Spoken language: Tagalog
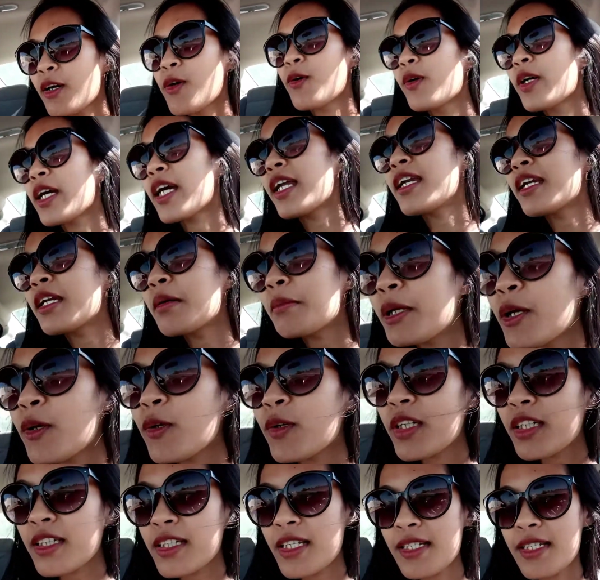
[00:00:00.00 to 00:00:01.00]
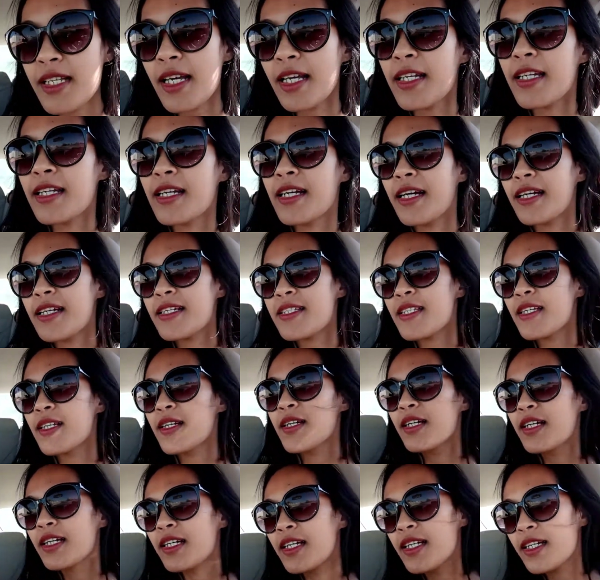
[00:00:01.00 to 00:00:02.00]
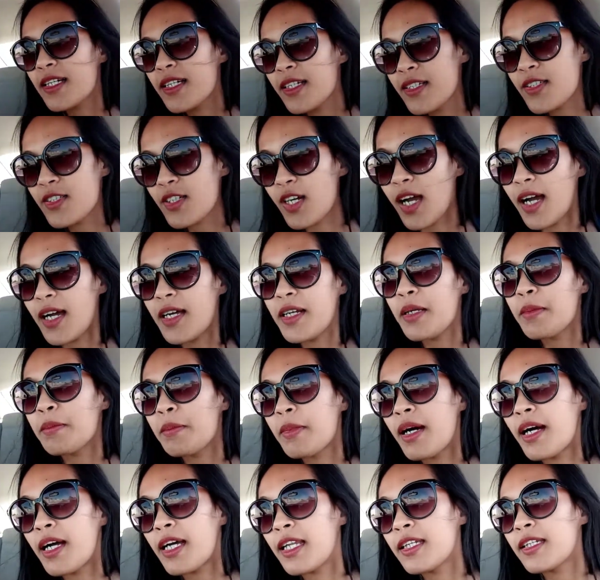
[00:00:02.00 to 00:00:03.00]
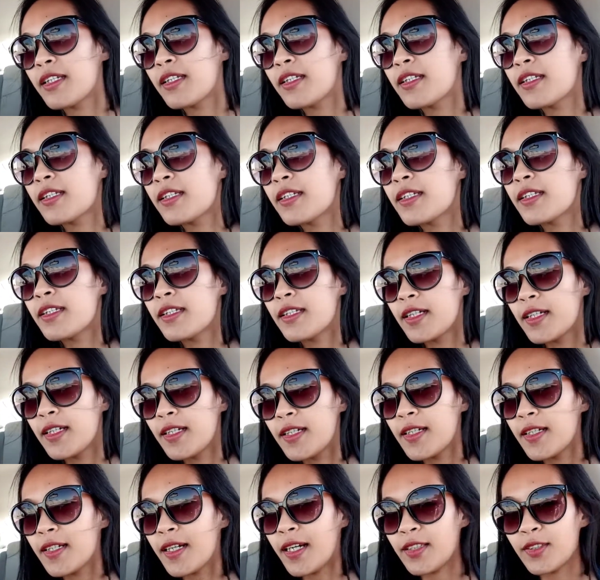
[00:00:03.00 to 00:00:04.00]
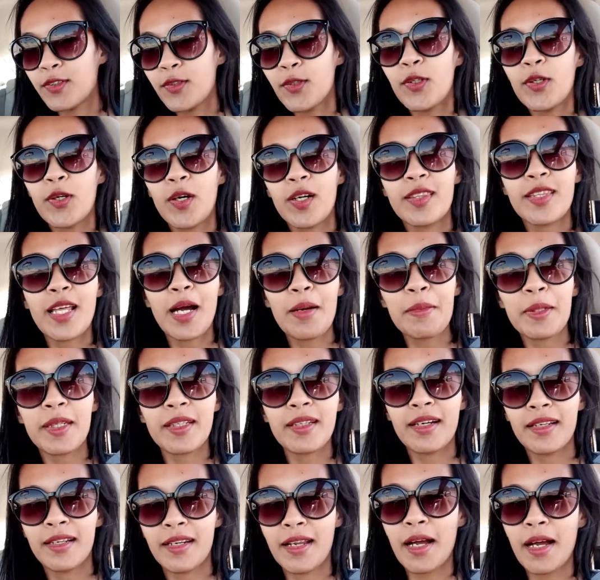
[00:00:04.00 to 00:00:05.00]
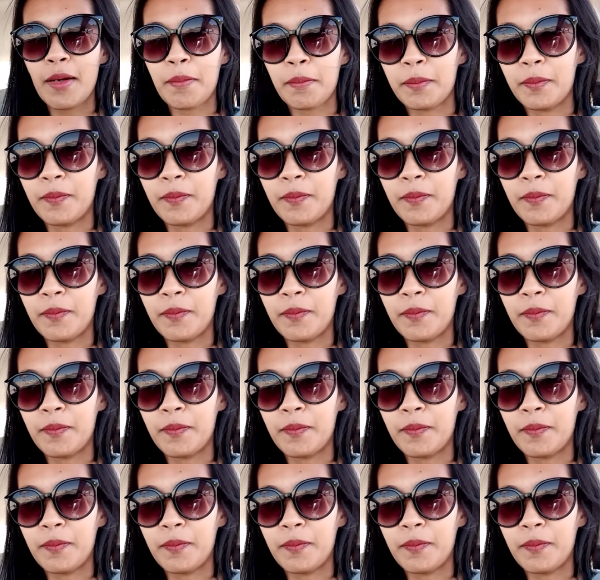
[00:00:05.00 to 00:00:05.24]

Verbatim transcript: Kung kailan naman ako nag-decide, guys. Tsaka naman, ano, ang daming ganap.